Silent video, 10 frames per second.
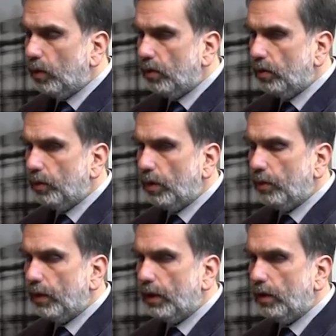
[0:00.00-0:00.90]
con eso, diputado,
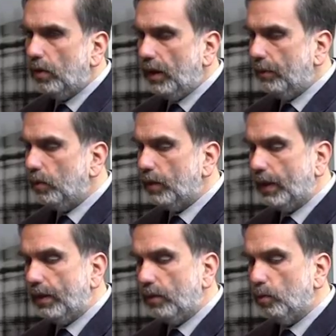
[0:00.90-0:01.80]
porque yo quería
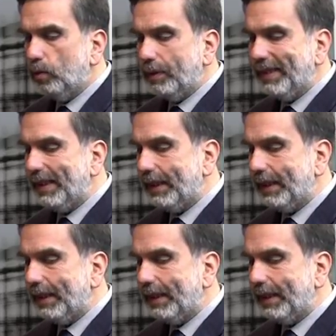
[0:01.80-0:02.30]
preguntarle, este es un tema que